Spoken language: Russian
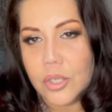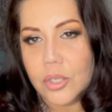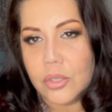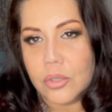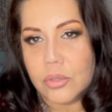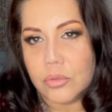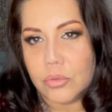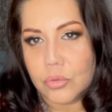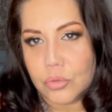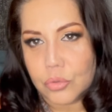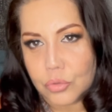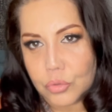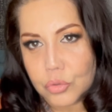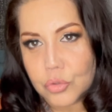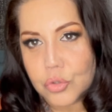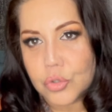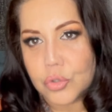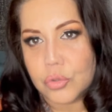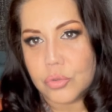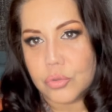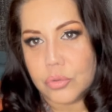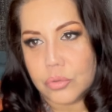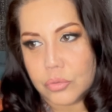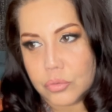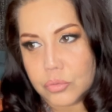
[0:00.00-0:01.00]
но то,
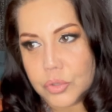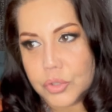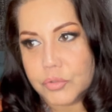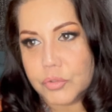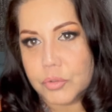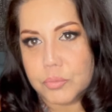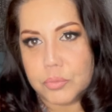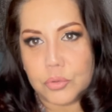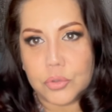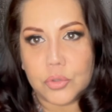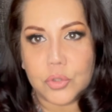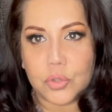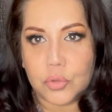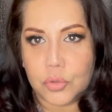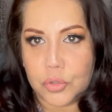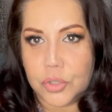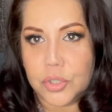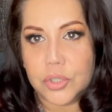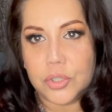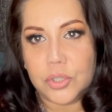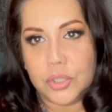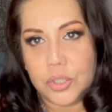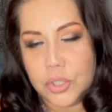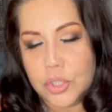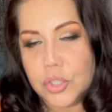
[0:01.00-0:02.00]
что у него будет
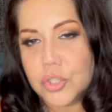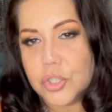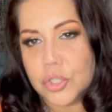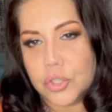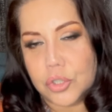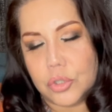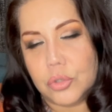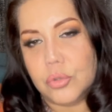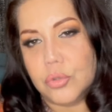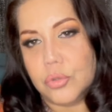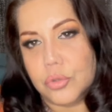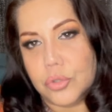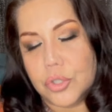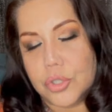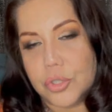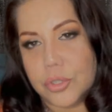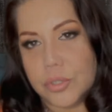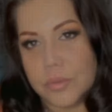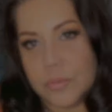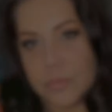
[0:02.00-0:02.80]
сотни тысяч, это точно.